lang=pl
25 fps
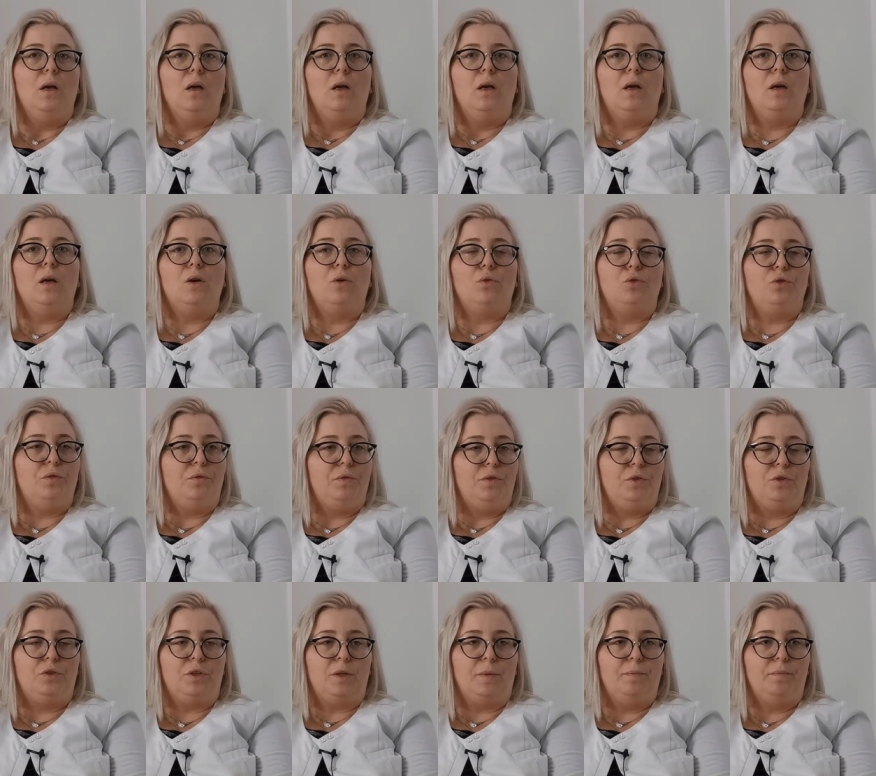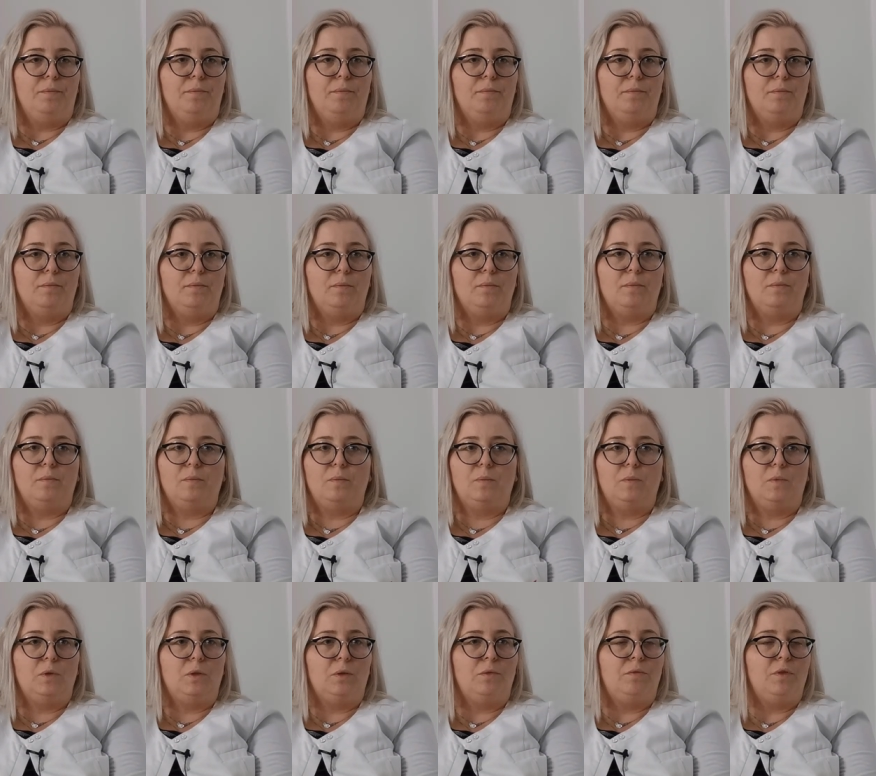E, oczywiście,
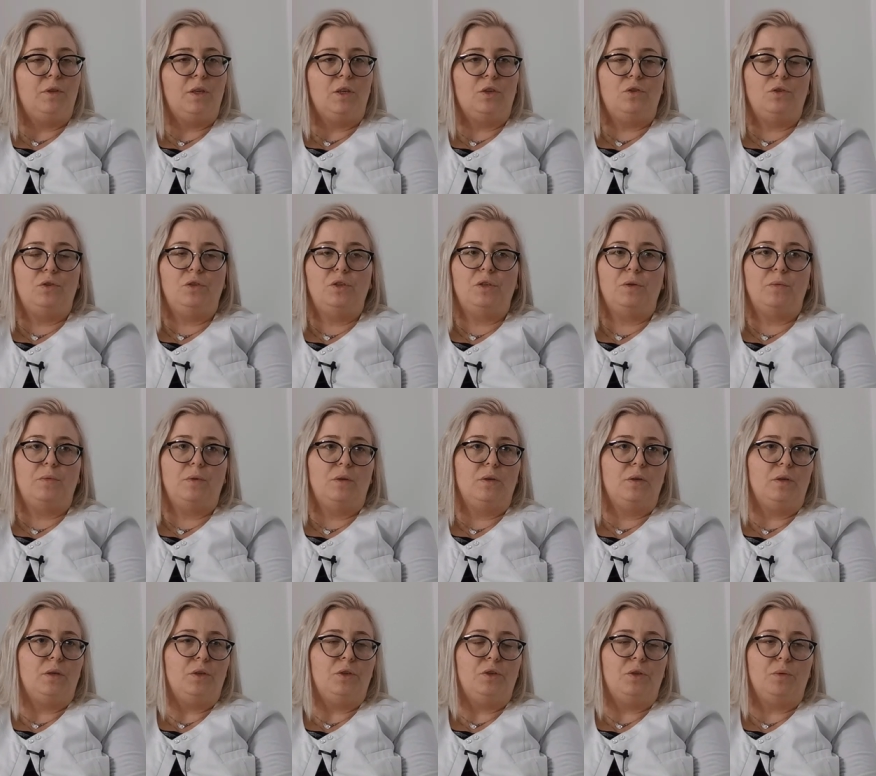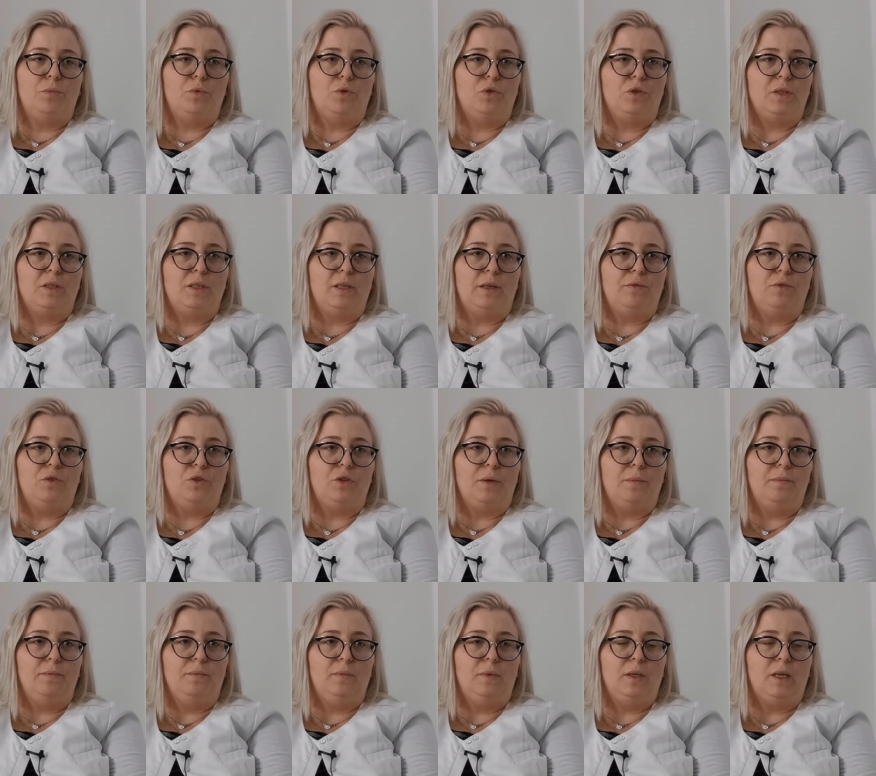mm, wydarzyć się, się może zawsze.
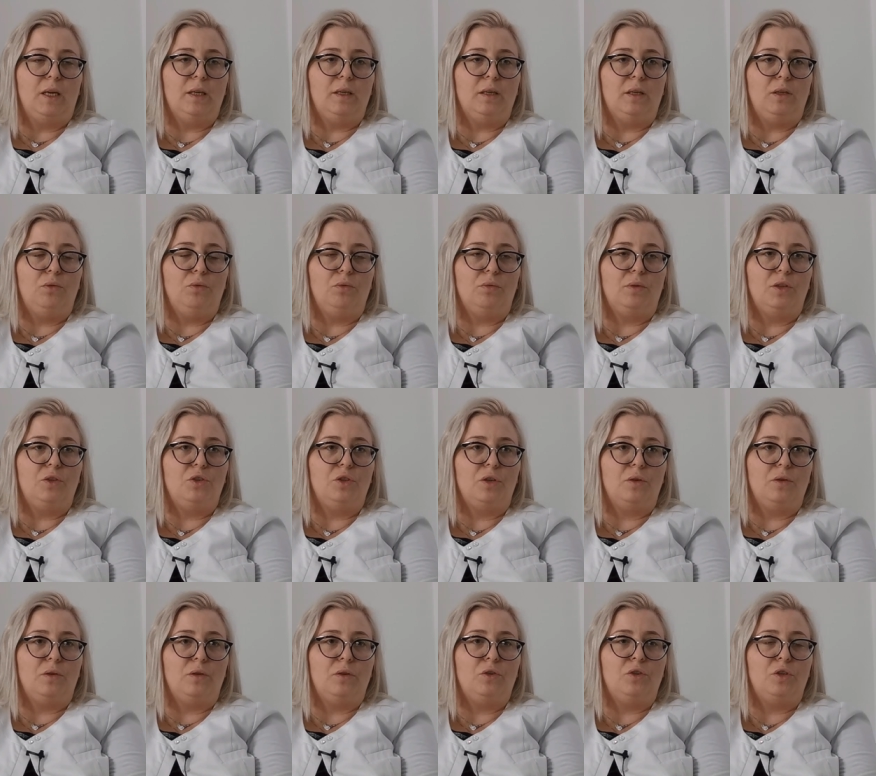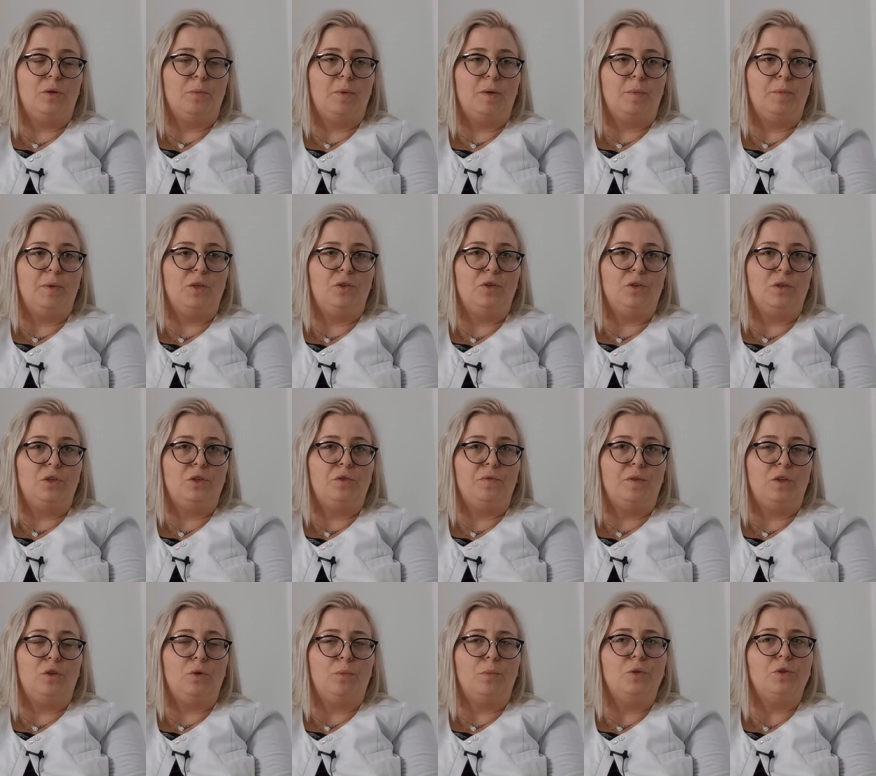Tak? I tutaj tr trzeba mieć
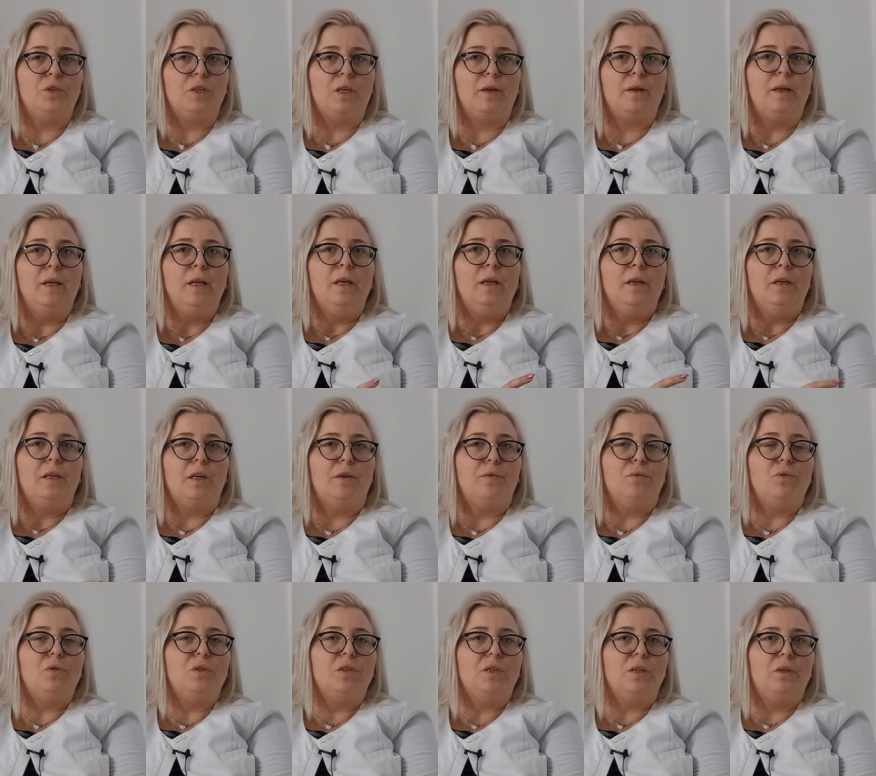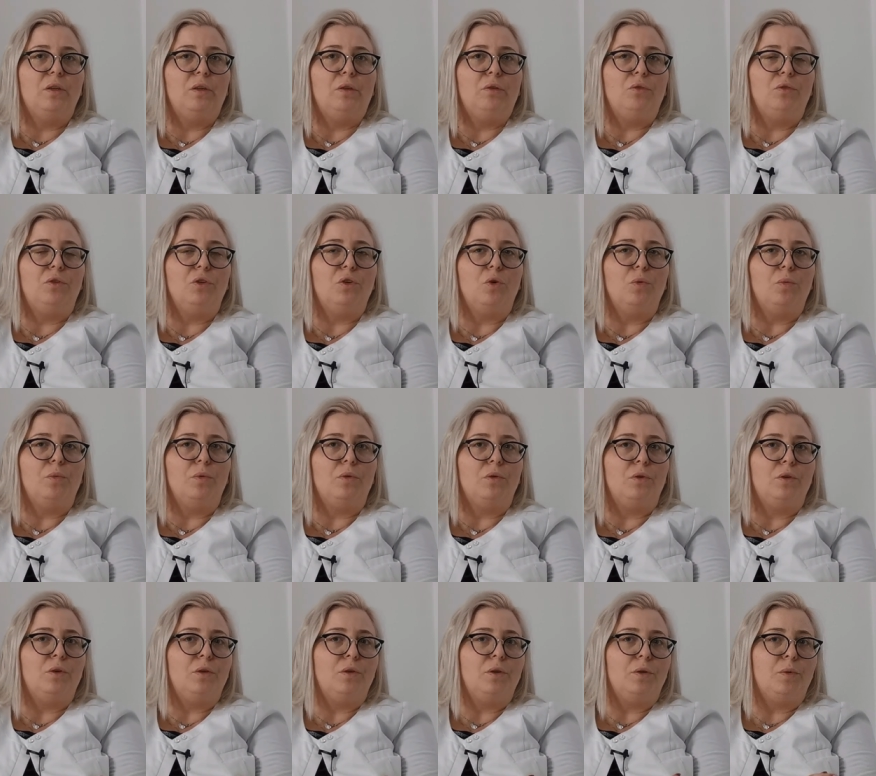świadomość. Ja, ja wrócę do tego
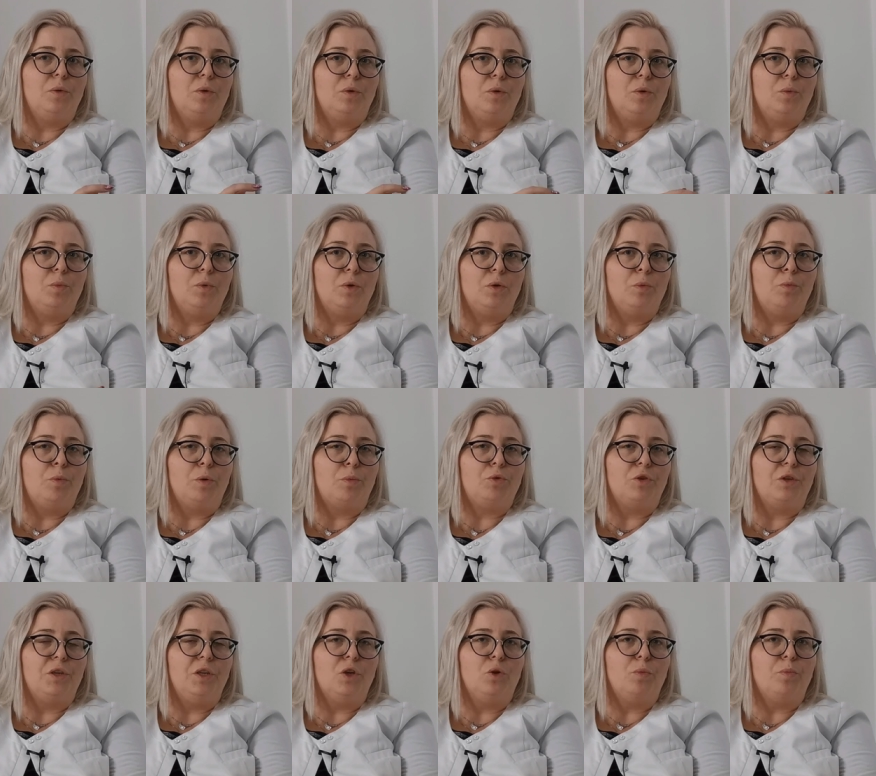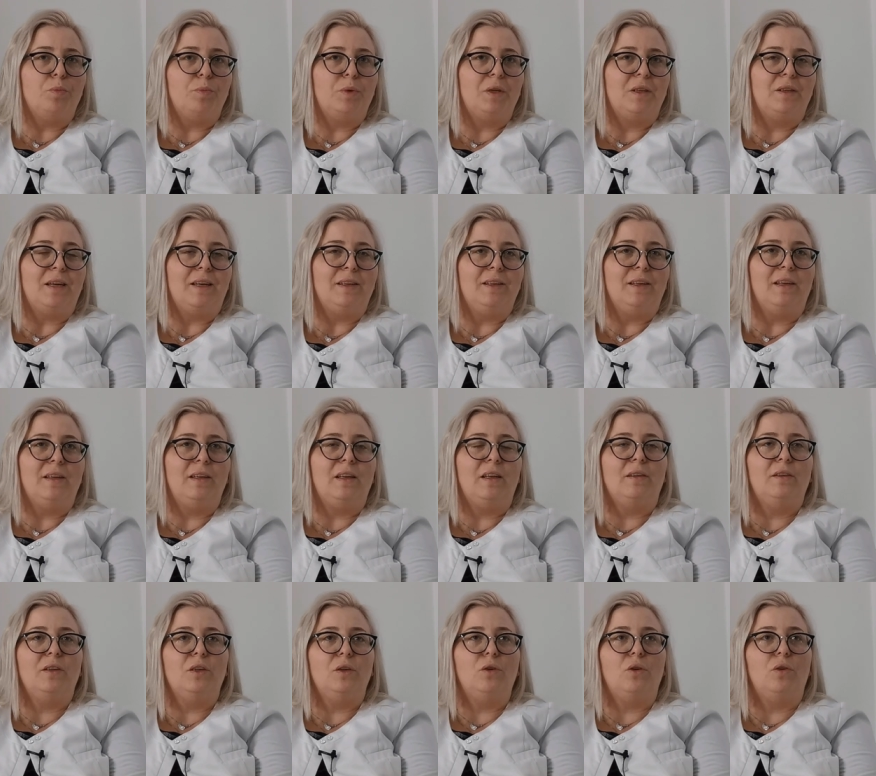e, e, poprzedniego pytania,
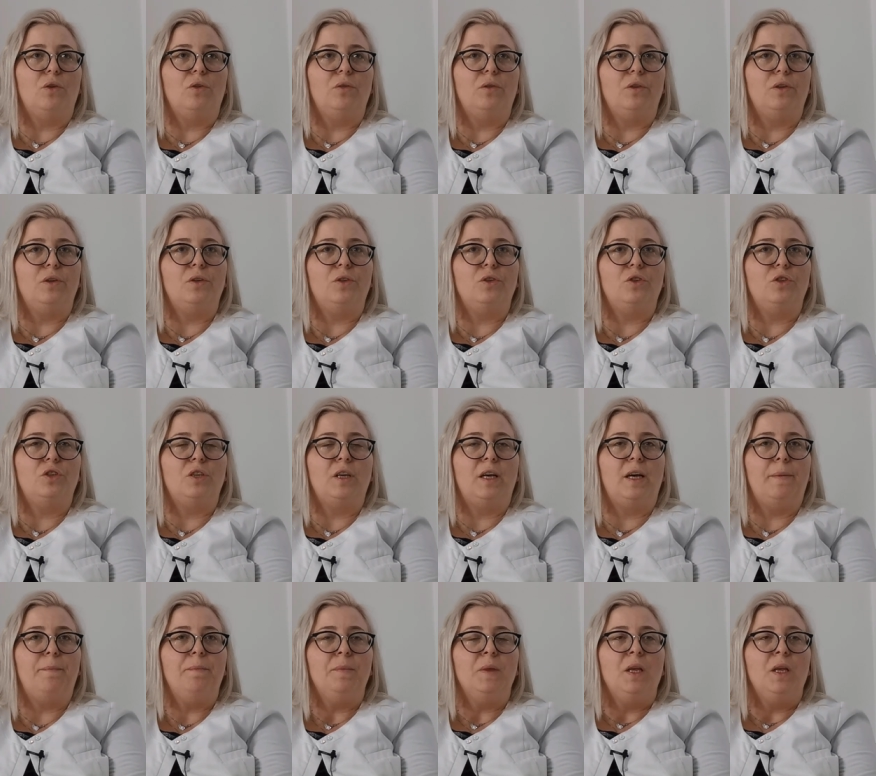dlatego e, że